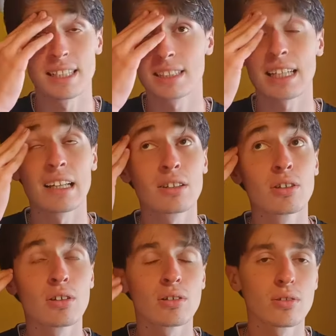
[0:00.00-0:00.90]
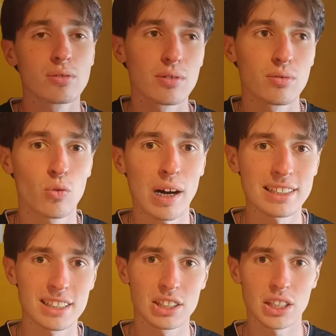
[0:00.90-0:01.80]
stando
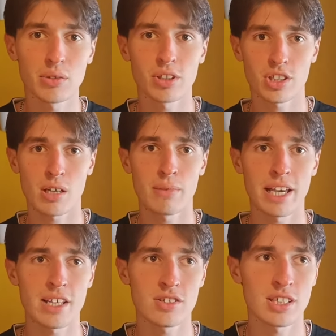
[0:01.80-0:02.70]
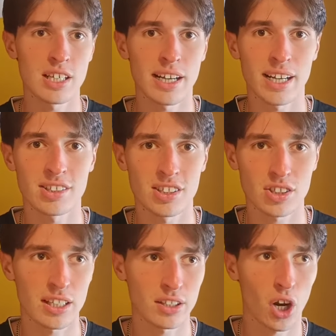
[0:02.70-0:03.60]
quasi 5-6 mesi a
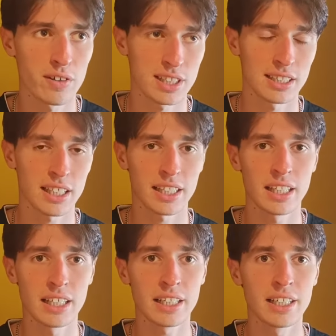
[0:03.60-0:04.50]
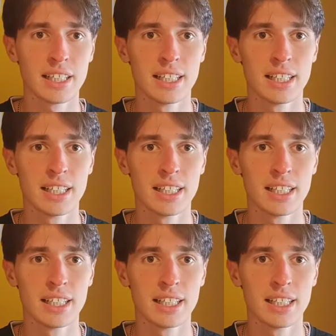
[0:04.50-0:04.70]
69-70 kg,